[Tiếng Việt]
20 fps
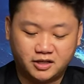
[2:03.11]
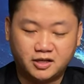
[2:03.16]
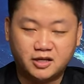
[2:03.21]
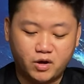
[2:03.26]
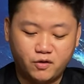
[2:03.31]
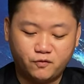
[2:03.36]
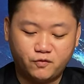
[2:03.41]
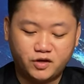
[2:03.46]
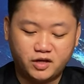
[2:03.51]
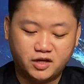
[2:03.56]
Bởi
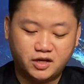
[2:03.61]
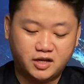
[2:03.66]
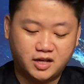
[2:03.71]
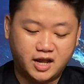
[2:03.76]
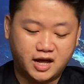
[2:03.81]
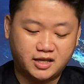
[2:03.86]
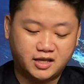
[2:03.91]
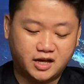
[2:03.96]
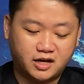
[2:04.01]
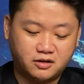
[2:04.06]
vì
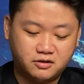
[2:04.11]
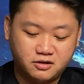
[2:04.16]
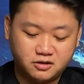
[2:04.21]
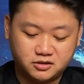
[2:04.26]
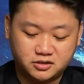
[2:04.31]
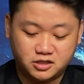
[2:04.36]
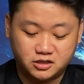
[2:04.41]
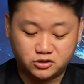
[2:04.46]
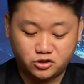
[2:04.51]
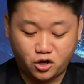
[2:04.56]
là nhà nước
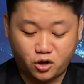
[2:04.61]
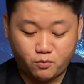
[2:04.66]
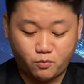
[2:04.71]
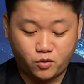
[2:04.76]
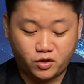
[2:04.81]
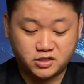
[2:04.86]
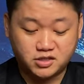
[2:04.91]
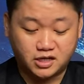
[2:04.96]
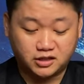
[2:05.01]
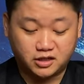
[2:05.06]
chỉ cho một
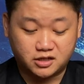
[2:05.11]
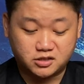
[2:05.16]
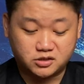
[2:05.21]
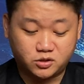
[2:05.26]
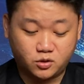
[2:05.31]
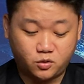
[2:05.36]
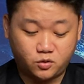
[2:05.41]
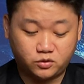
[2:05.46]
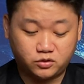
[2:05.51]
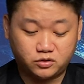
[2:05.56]
cái dải tần
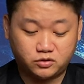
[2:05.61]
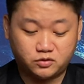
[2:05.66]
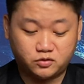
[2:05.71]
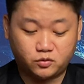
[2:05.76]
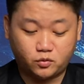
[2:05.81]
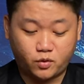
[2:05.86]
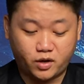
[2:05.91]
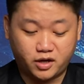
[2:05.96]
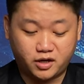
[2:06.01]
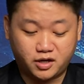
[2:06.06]
số
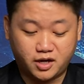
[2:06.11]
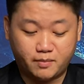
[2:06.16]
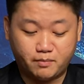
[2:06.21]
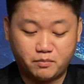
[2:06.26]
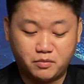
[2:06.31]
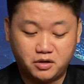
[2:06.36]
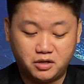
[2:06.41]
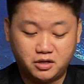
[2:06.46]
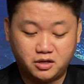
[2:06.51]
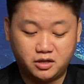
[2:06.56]
khoảng
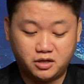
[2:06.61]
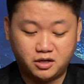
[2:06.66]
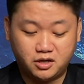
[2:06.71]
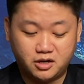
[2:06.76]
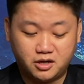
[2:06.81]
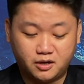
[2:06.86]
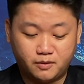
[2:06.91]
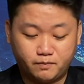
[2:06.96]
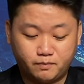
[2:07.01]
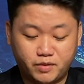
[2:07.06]
50
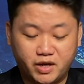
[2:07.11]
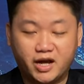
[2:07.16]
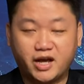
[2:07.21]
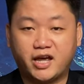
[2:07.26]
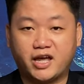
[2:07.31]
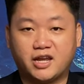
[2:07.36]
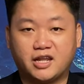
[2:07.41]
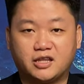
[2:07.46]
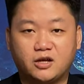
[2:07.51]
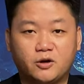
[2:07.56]

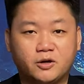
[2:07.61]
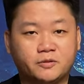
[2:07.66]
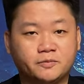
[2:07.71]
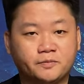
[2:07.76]
MHz này thôi.